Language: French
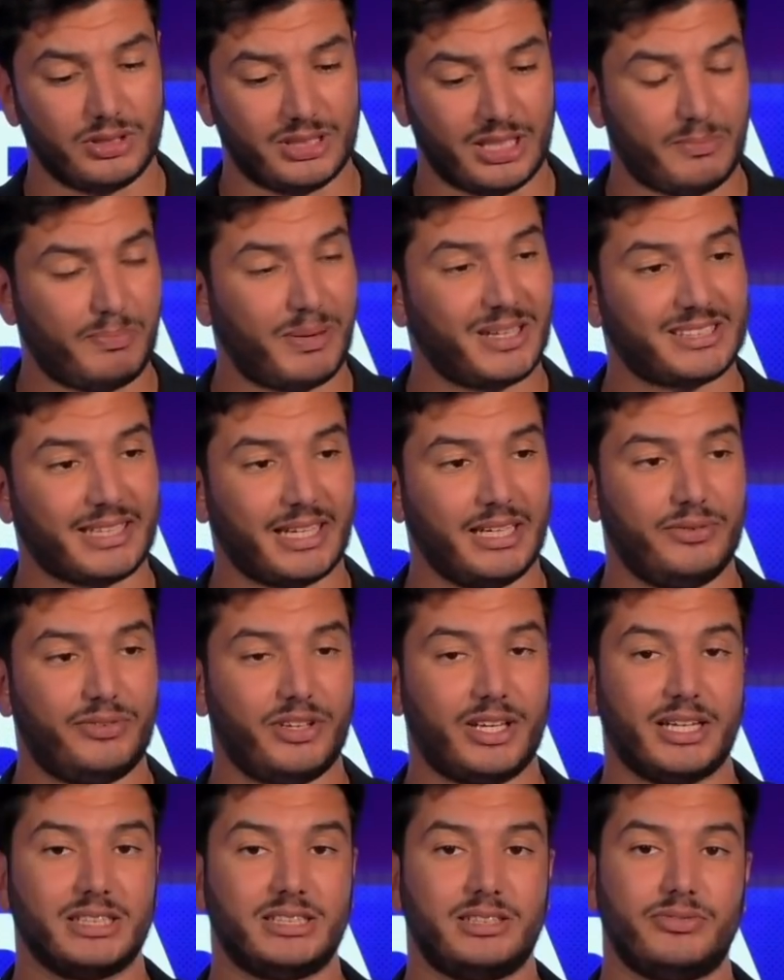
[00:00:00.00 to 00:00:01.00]
place
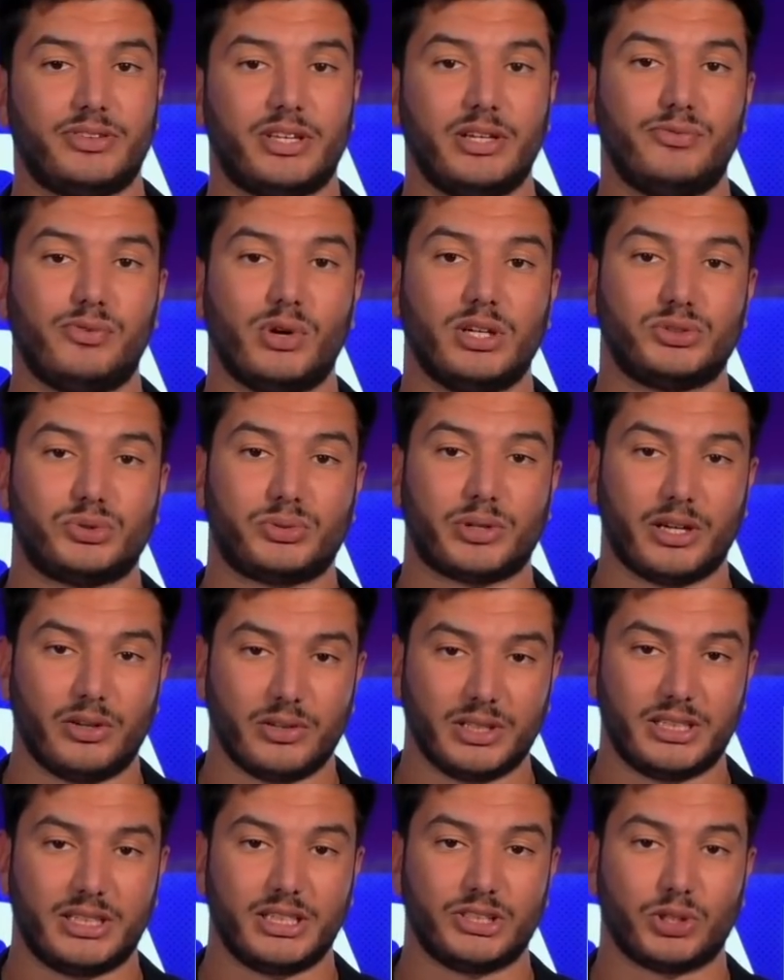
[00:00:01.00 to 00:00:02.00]
qualificative qu'il faut assurer en
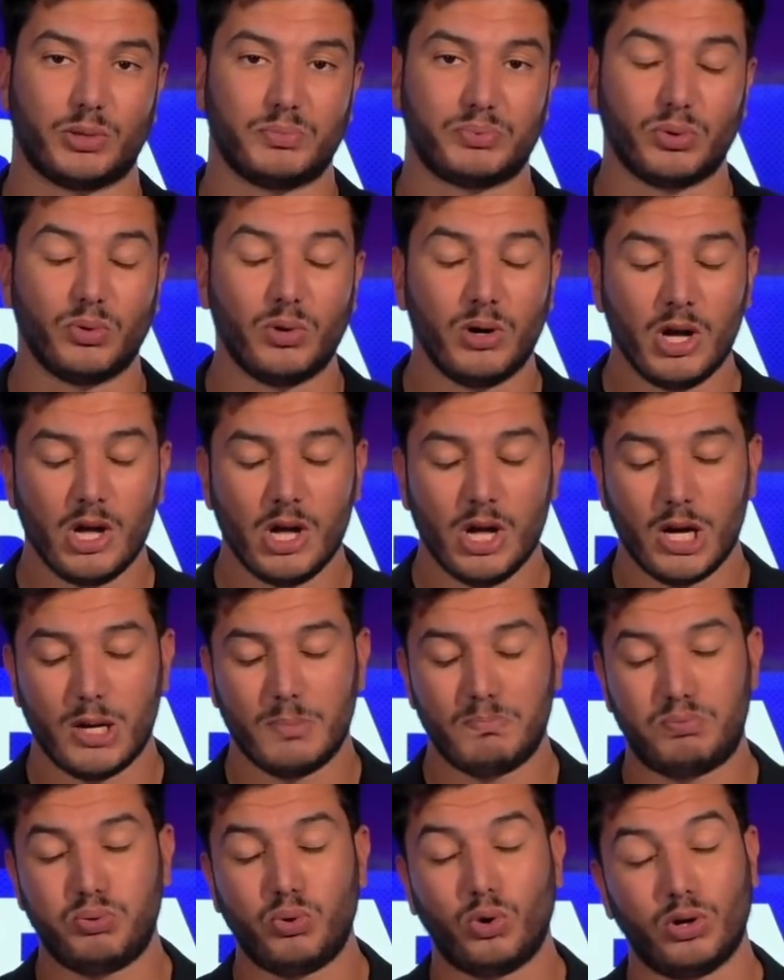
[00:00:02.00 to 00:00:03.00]
Ligue des Champions
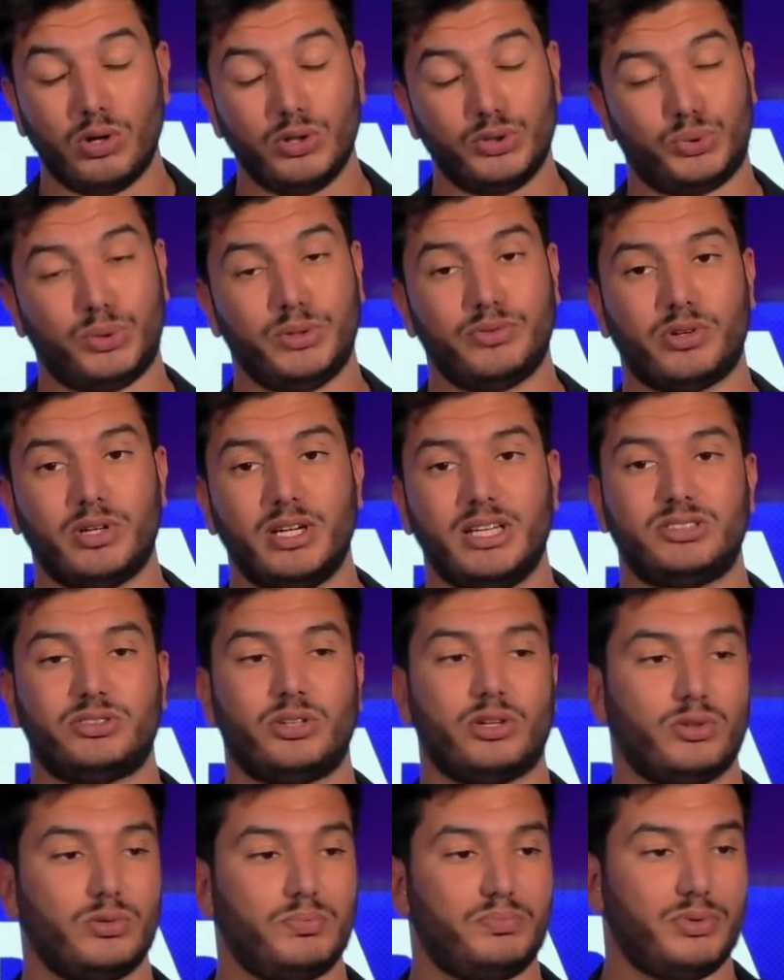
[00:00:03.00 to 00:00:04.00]
pour euh, suivre Leicester
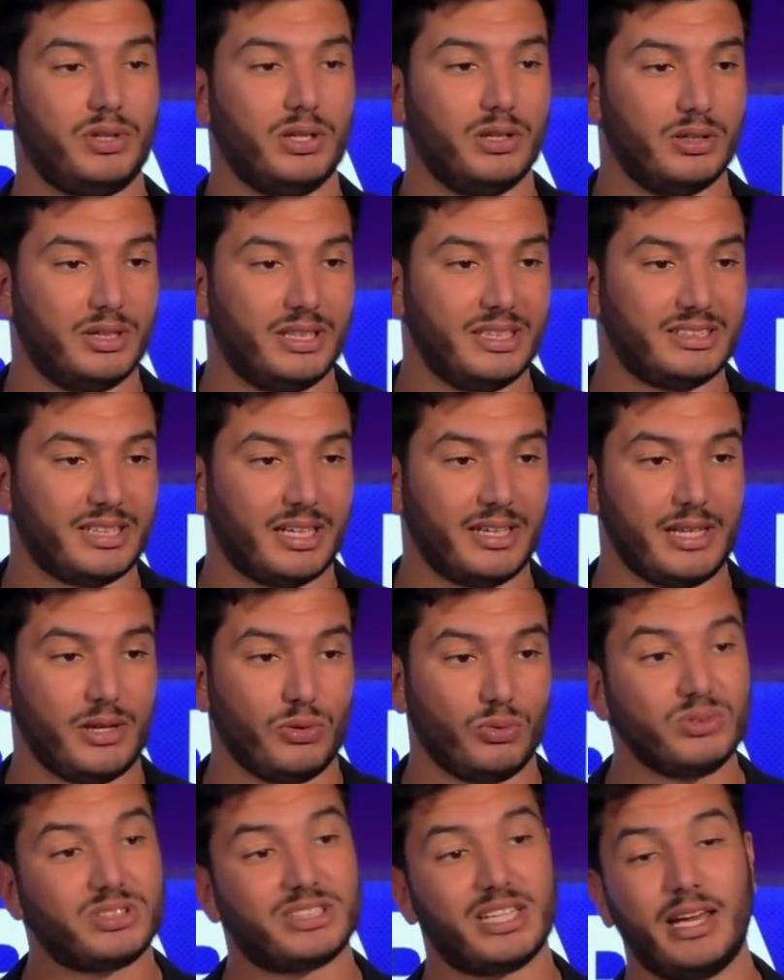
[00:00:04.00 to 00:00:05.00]
depuis euh, des années,
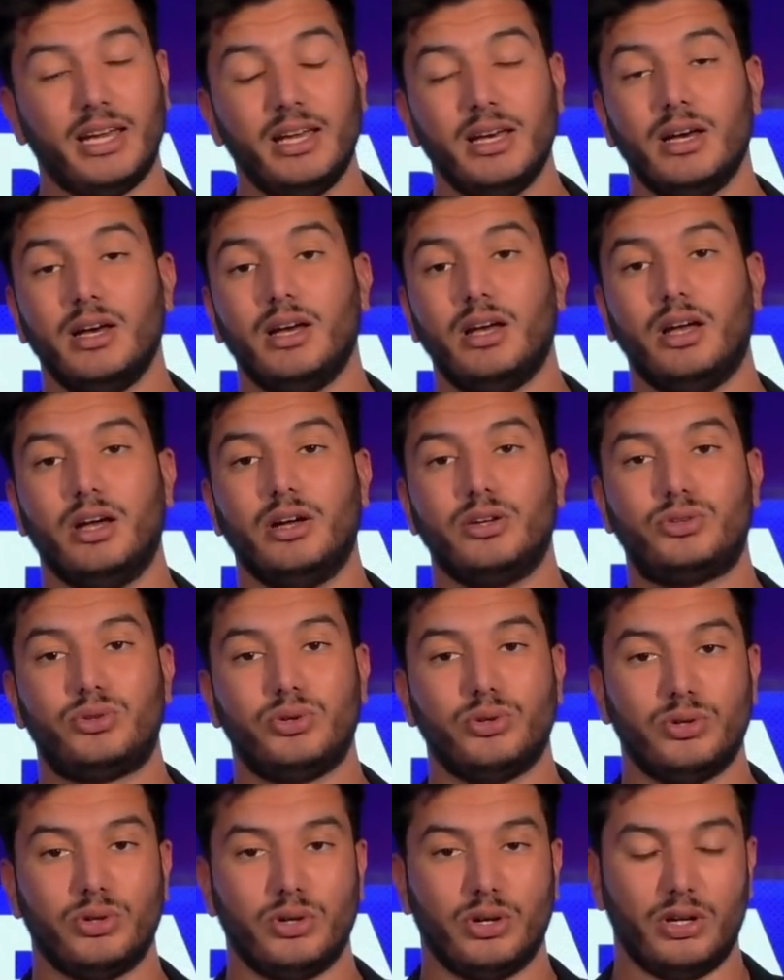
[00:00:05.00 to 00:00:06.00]
on sait euh,
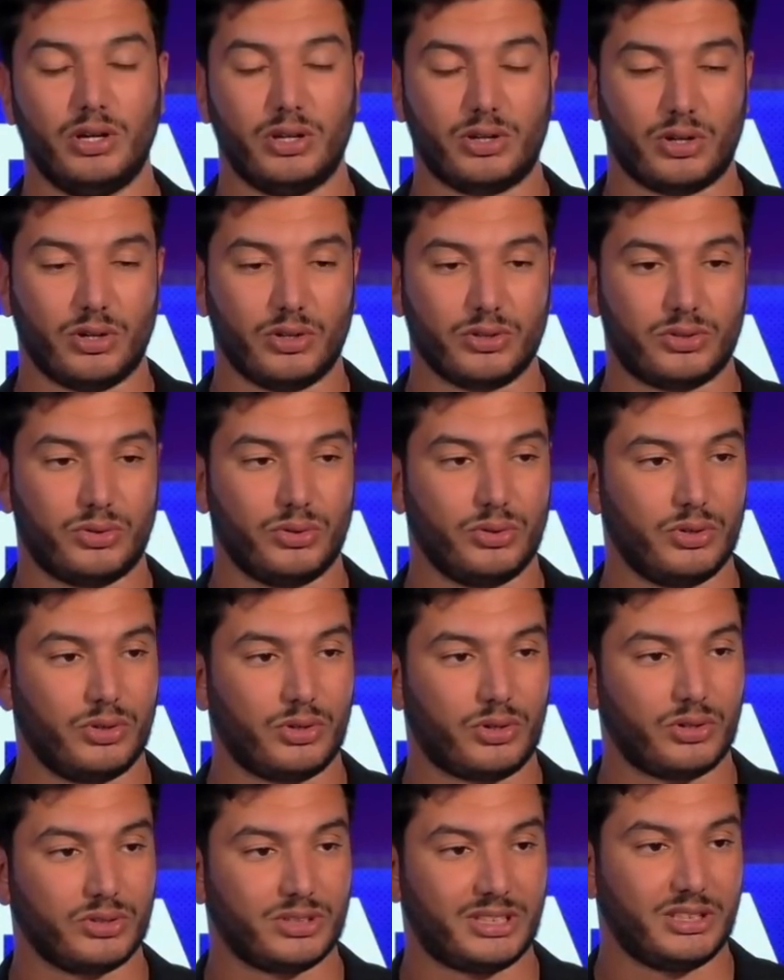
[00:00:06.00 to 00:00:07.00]
que quand,
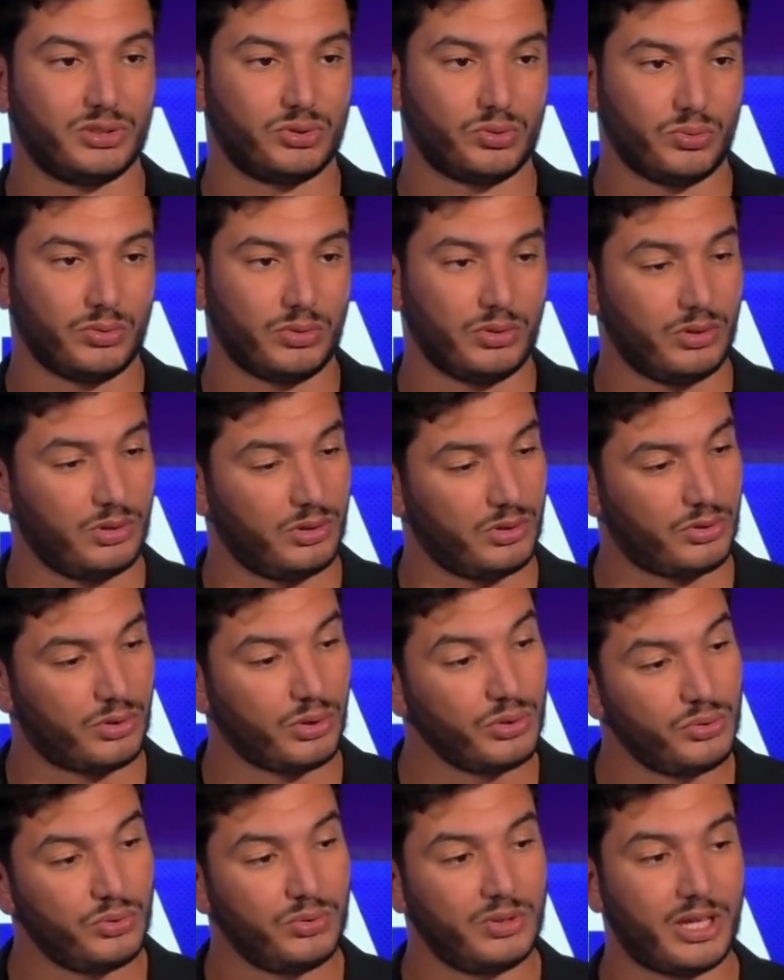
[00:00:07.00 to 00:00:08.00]
quand ils ont
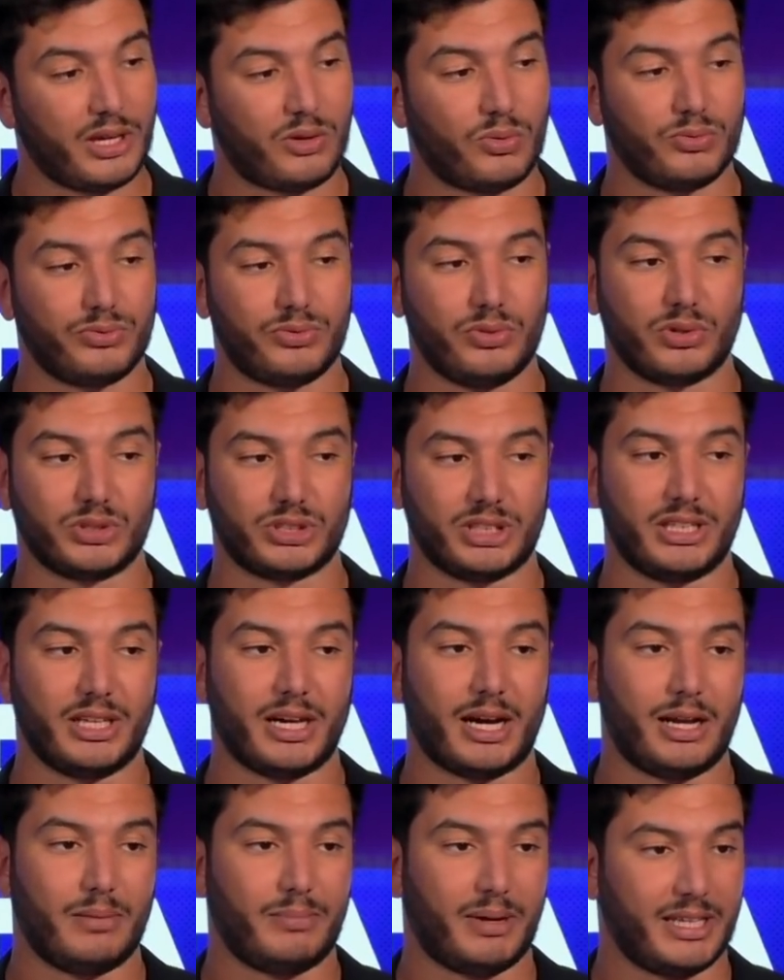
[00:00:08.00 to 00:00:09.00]
connu une déconvenue en
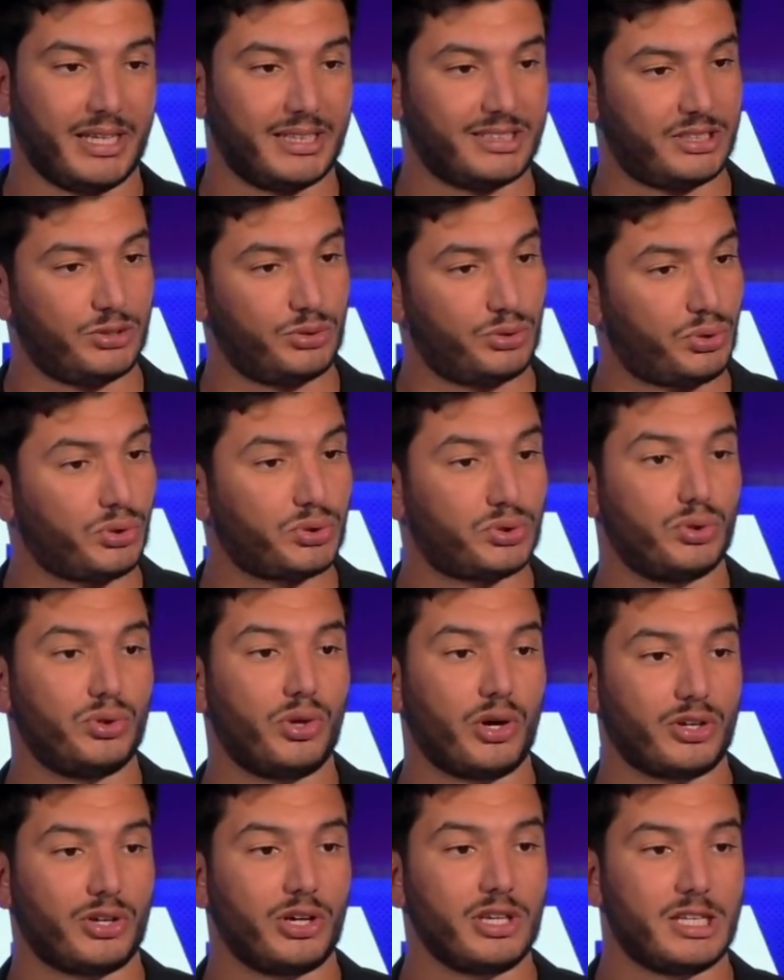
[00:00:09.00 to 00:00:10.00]
général, bah, il y a ce sursaut
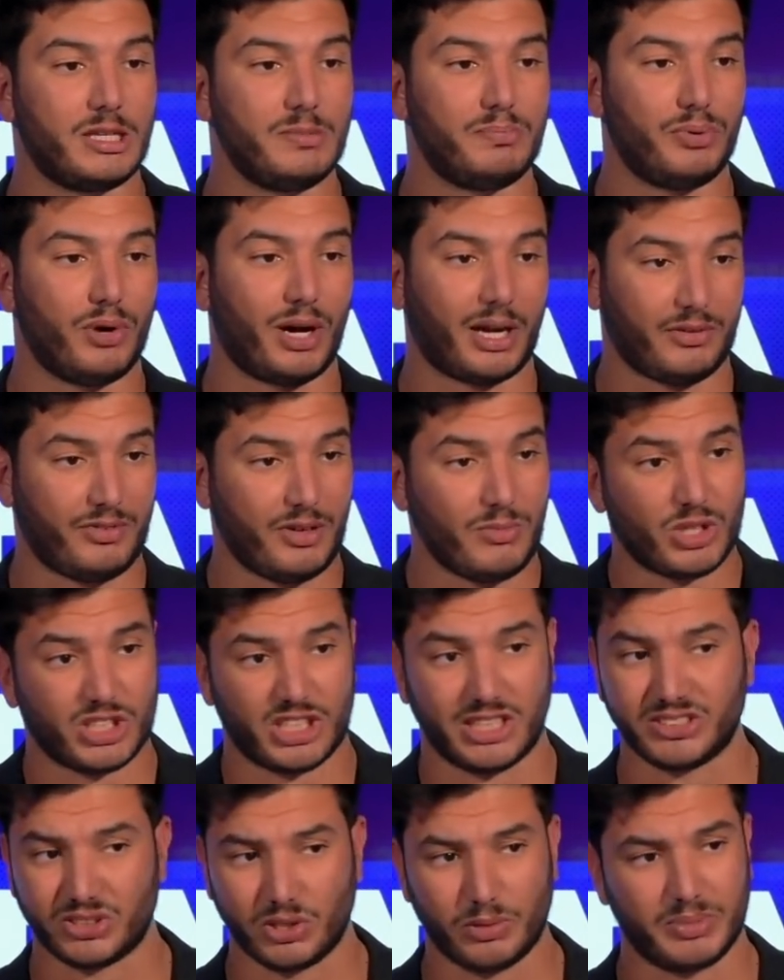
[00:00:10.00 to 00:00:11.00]
d'orgueil qui peut arriver. Moi, je
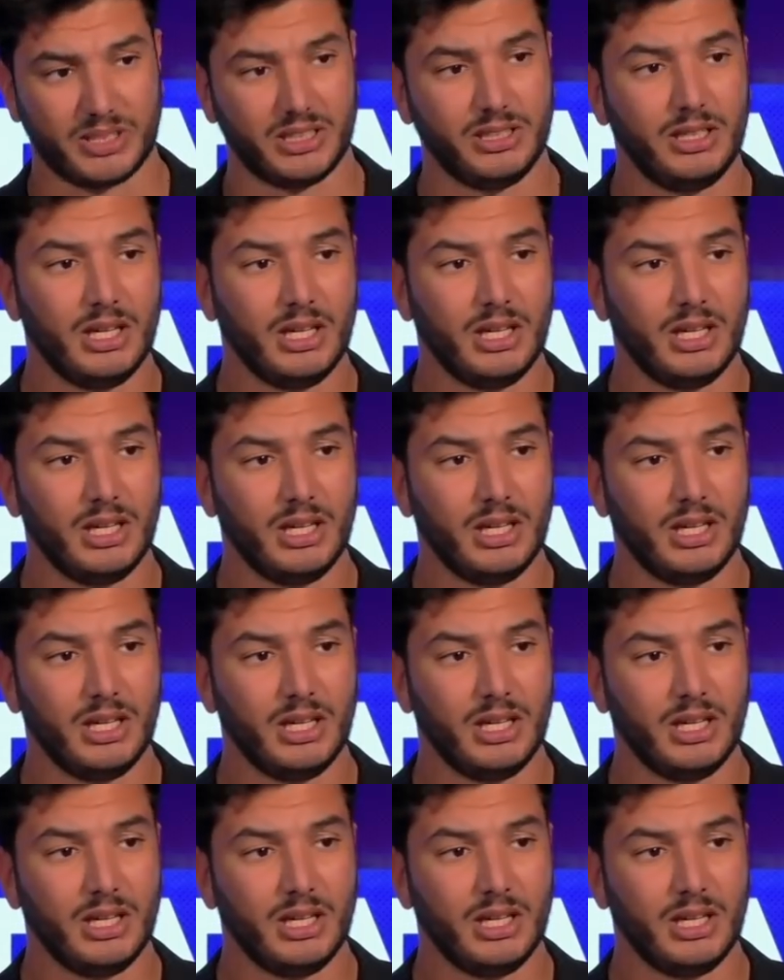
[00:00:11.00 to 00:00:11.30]
les sens bien.